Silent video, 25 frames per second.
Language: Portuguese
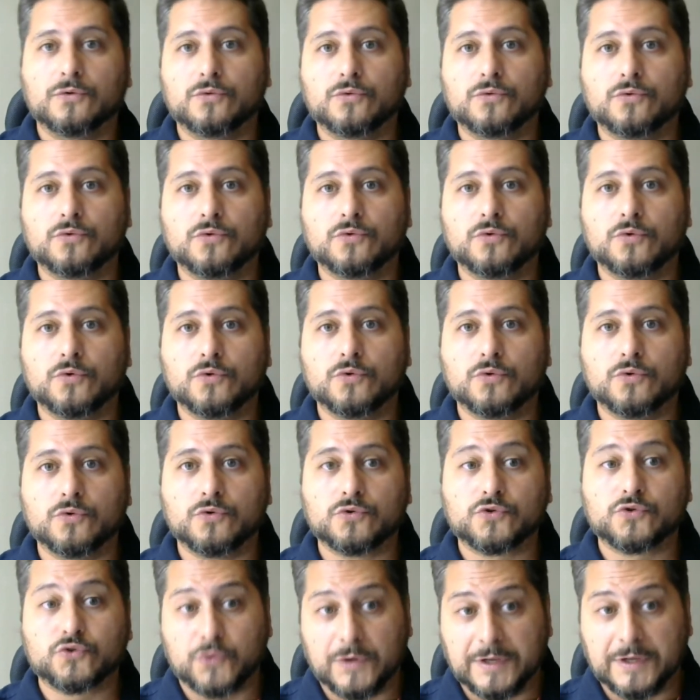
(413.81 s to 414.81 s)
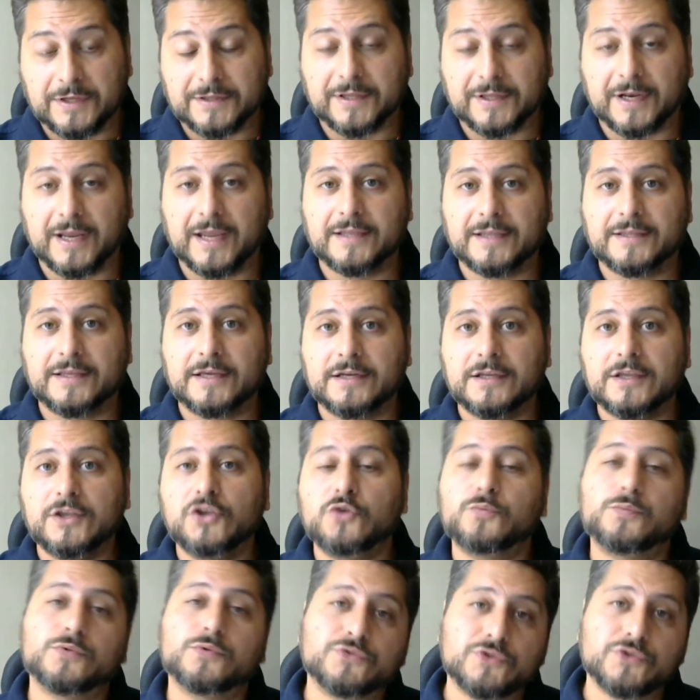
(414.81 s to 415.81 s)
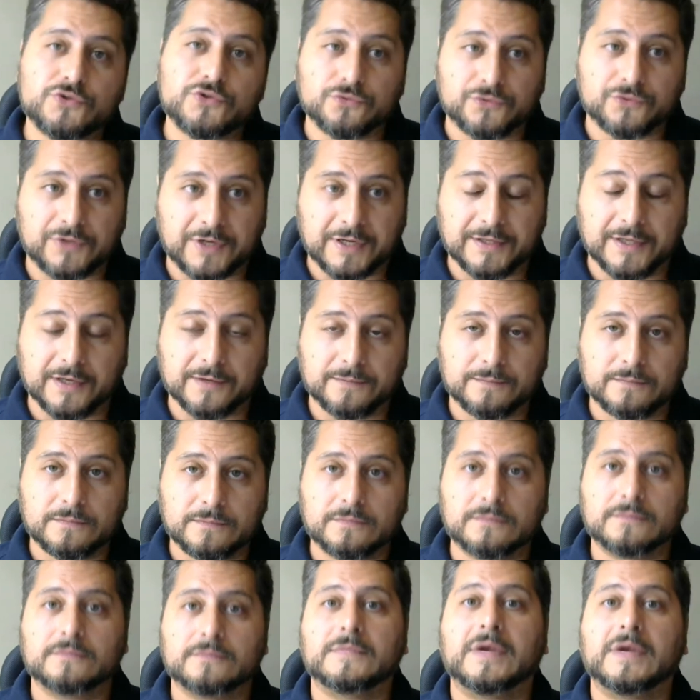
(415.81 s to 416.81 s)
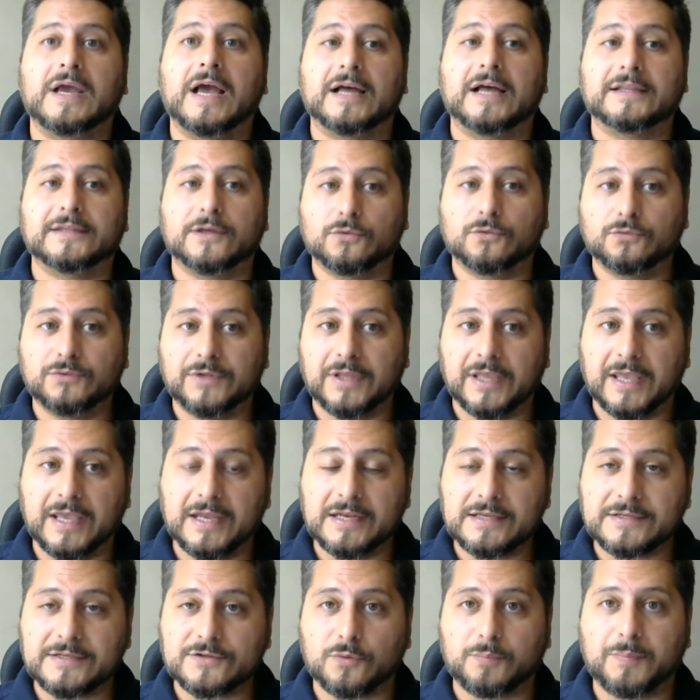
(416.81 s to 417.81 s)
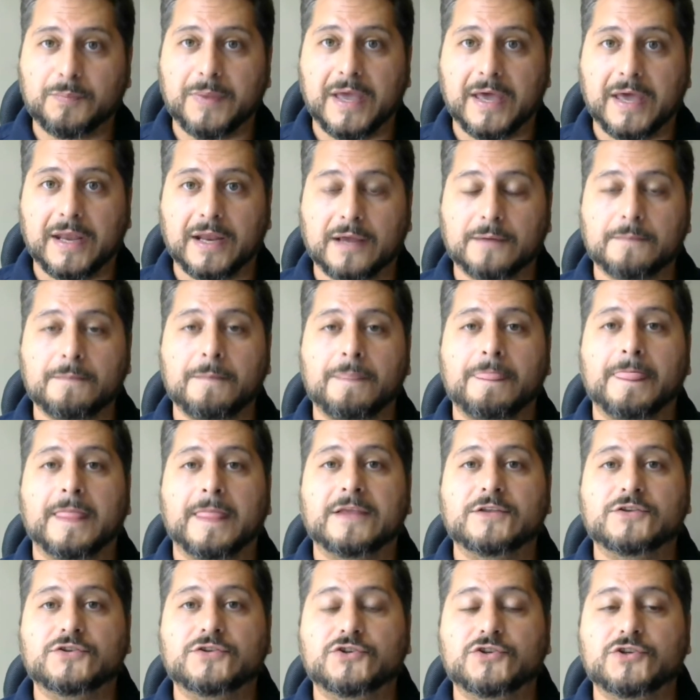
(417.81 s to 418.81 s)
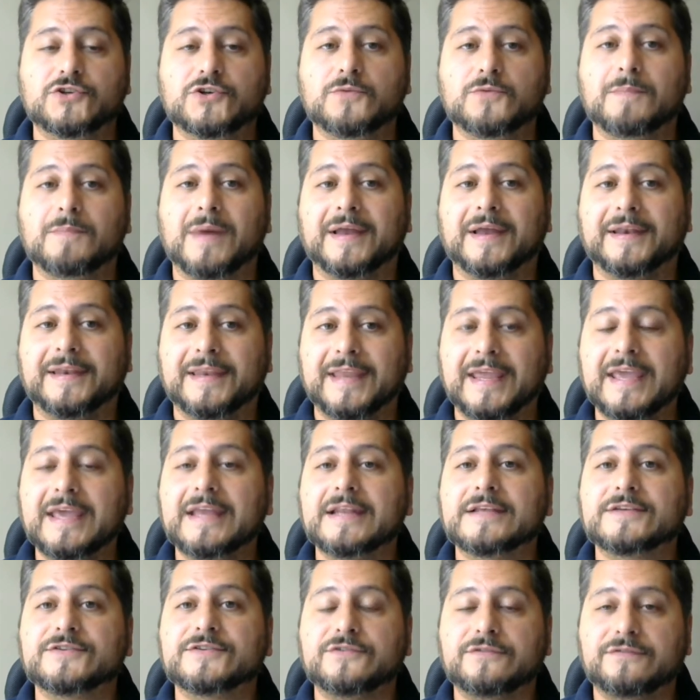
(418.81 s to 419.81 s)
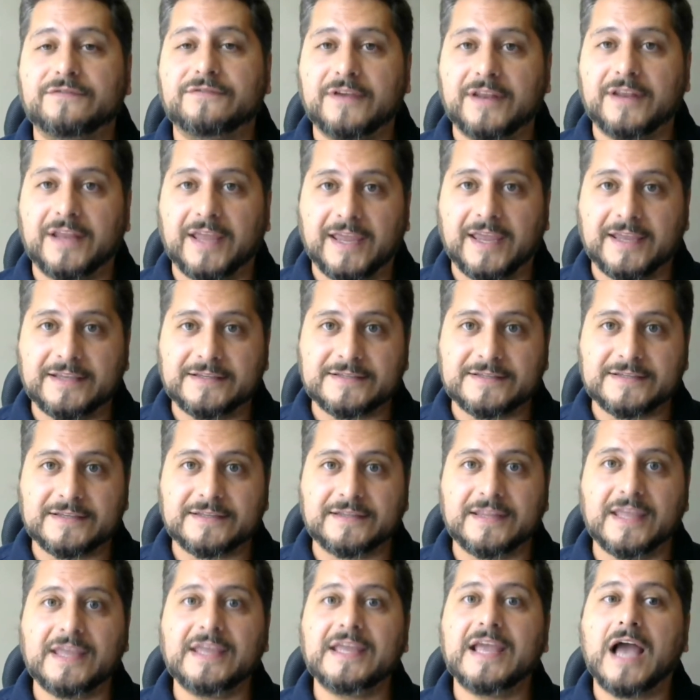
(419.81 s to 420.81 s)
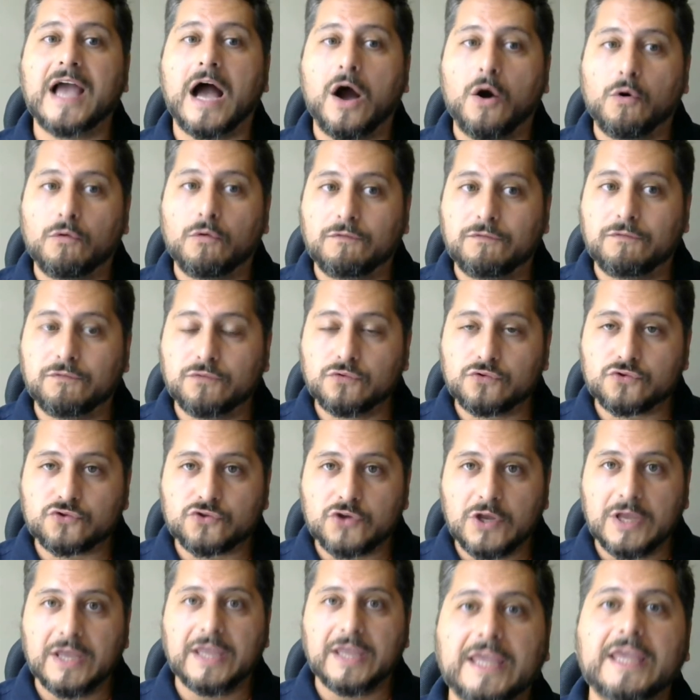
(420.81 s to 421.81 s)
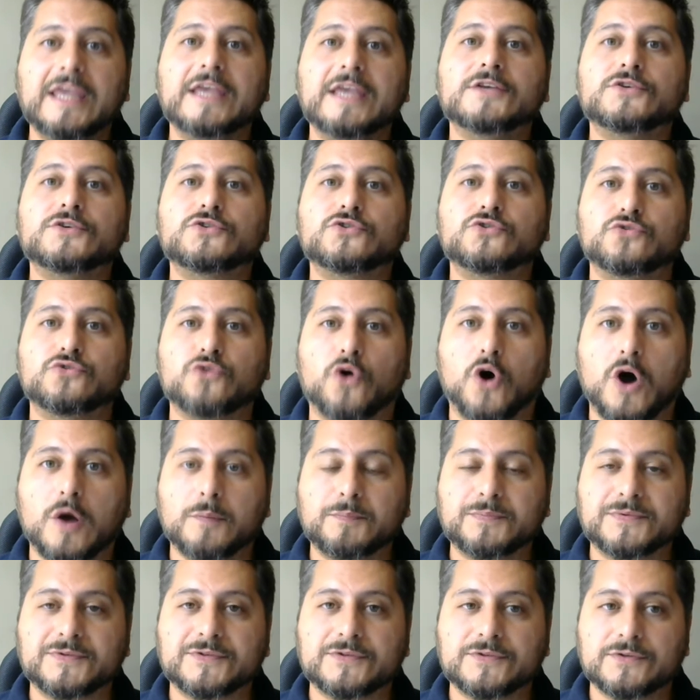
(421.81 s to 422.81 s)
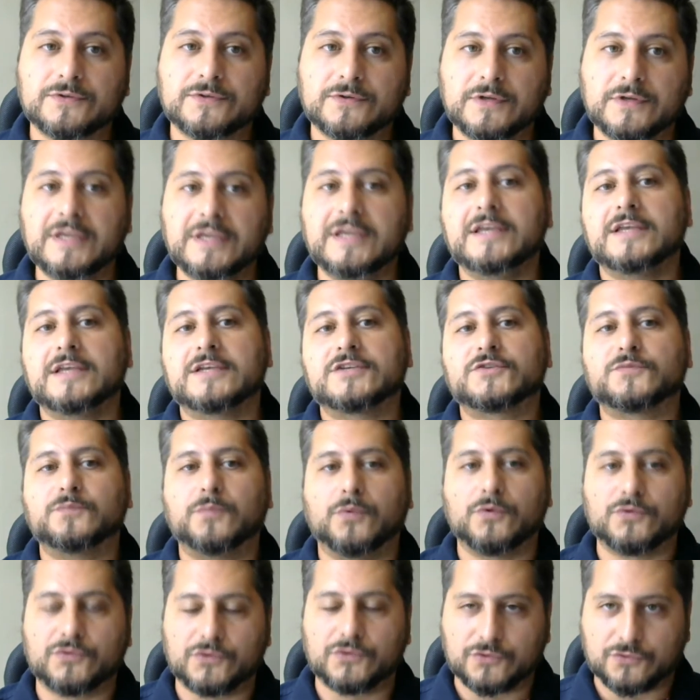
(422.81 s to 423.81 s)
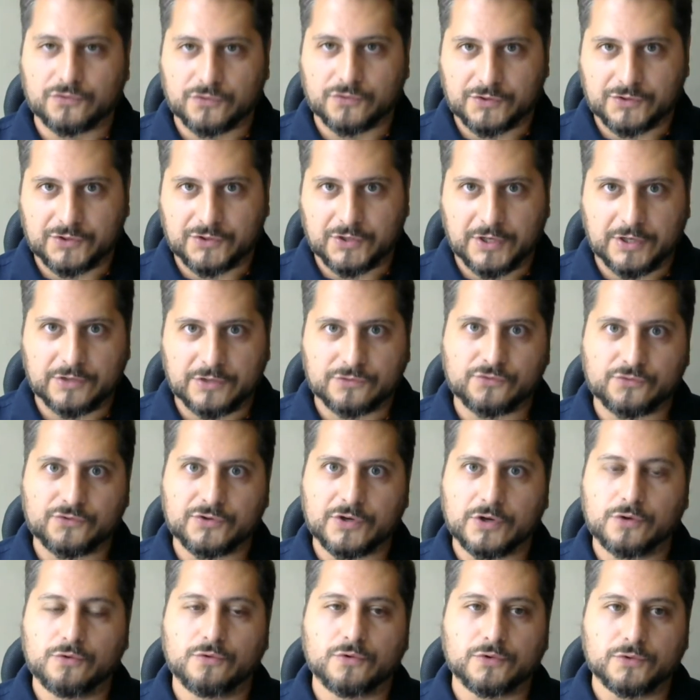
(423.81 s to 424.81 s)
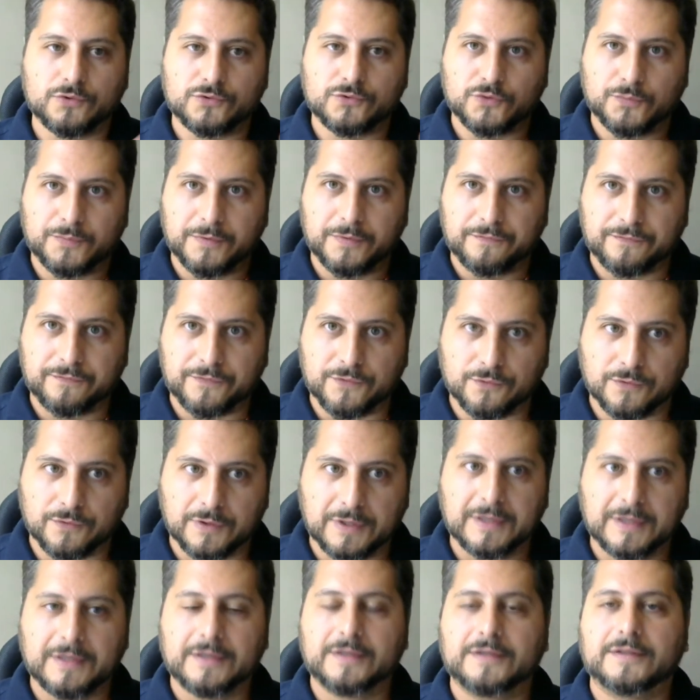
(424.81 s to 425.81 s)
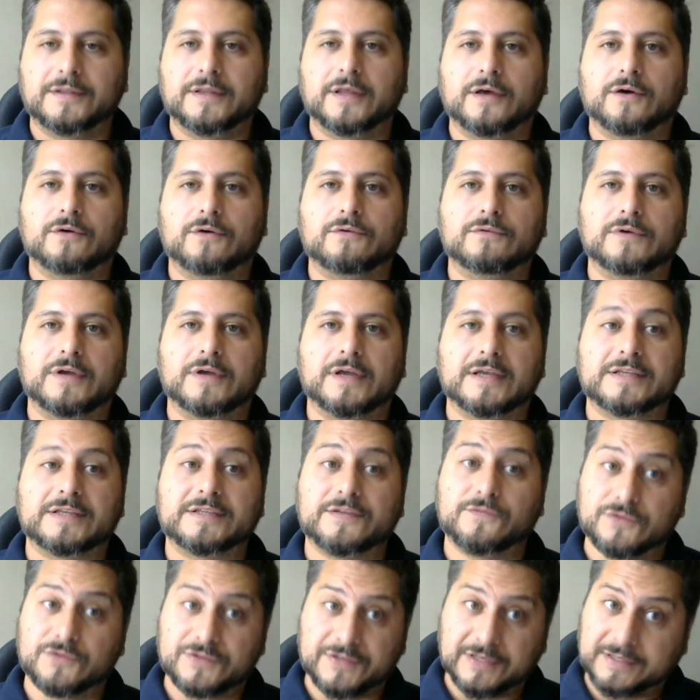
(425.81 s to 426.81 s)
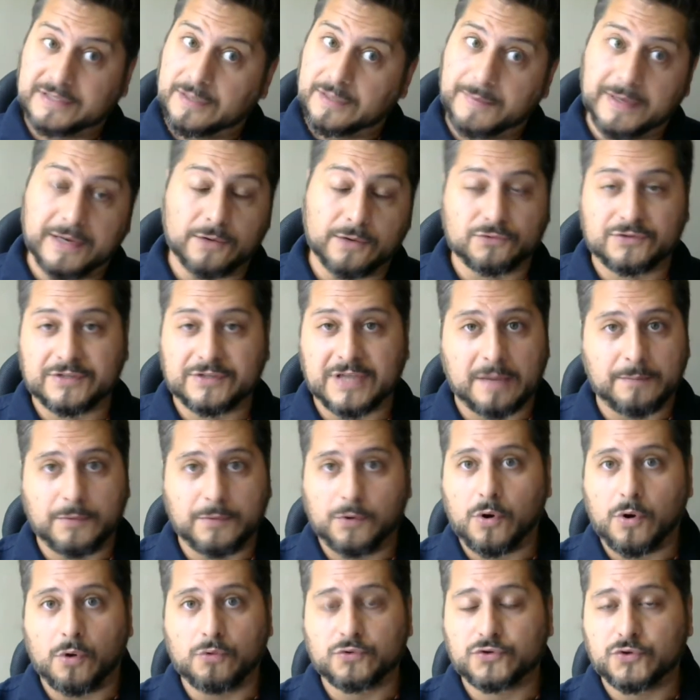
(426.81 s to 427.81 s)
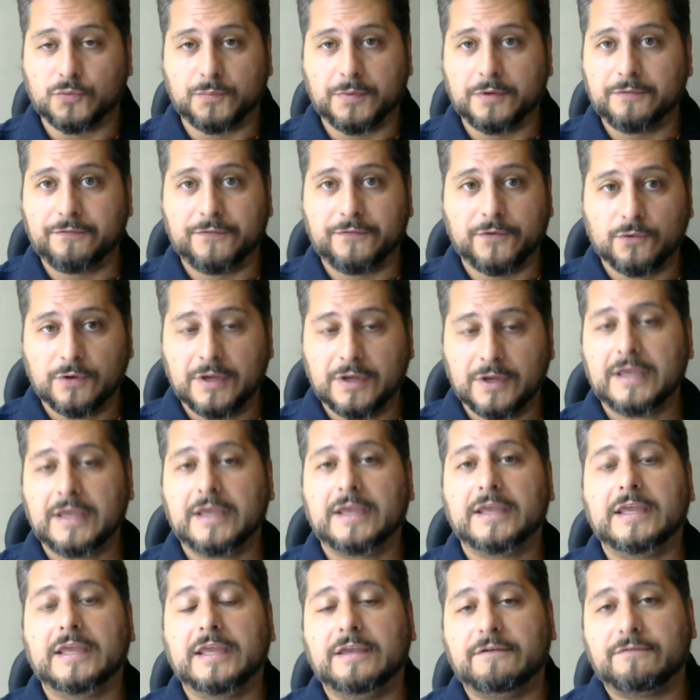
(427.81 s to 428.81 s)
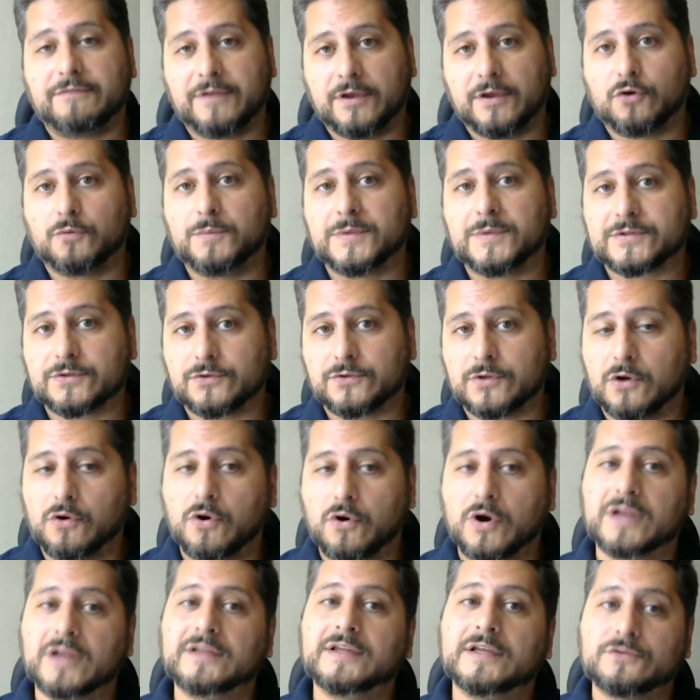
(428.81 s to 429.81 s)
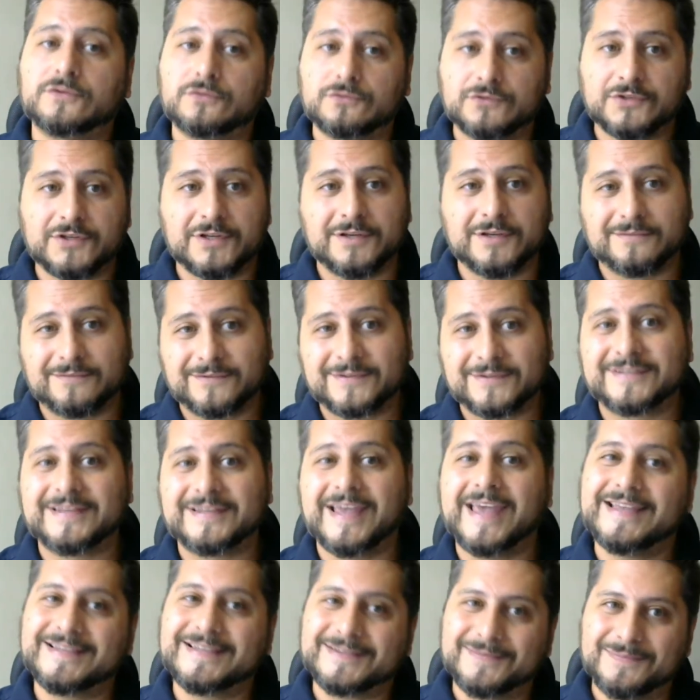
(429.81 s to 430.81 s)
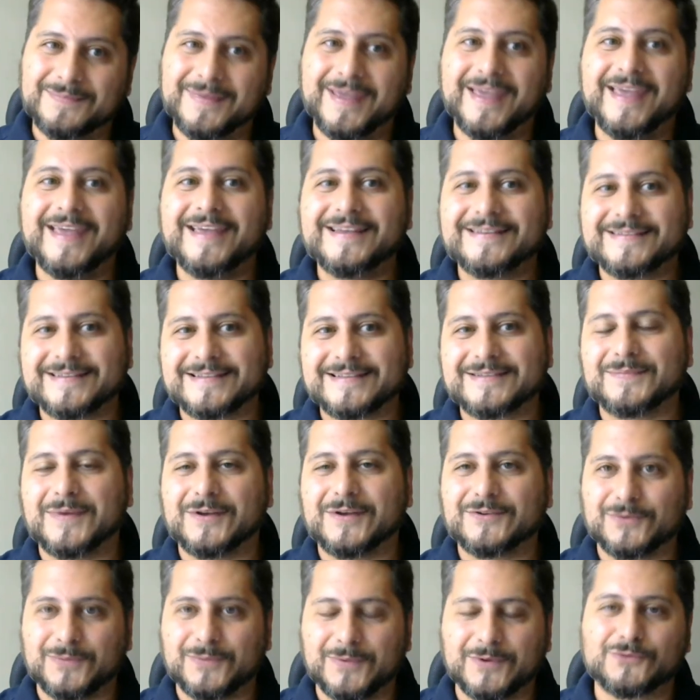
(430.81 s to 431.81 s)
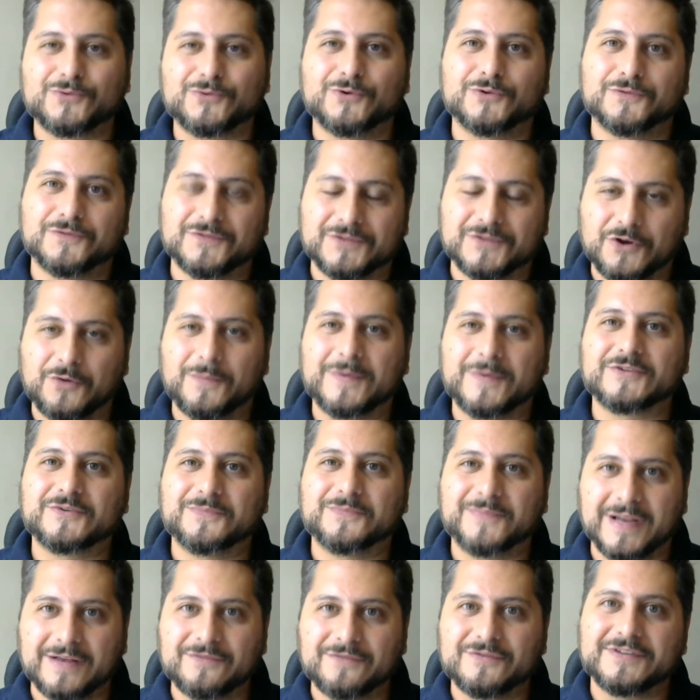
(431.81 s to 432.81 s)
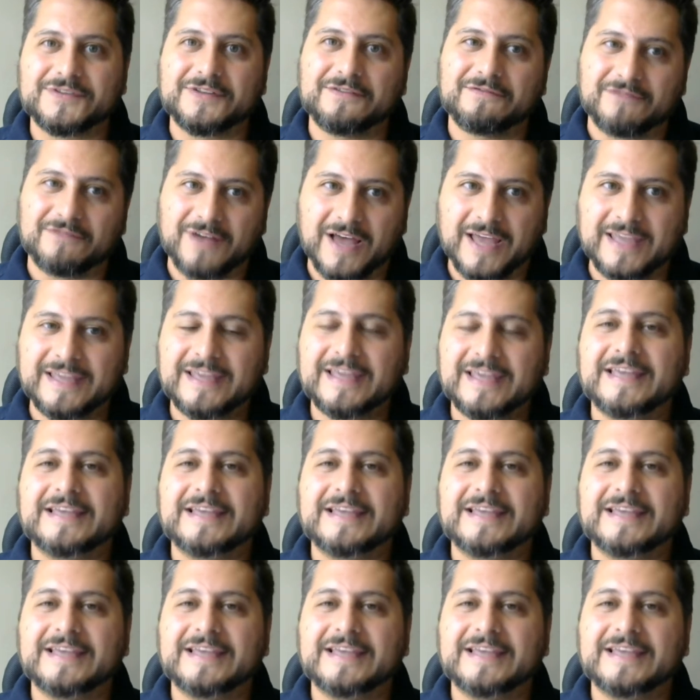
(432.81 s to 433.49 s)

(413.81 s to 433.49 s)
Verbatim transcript: o swing trader e o position trader. Cada um deles opera de maneiras diferentes e tem alvos e stops e exposições de risco de acordo com o seu perfil. Então, é, se você também não sabe qual é o seu perfil e vem começando agora, dentro de seis meses, mais ou menos, quando você começa a operar, você vai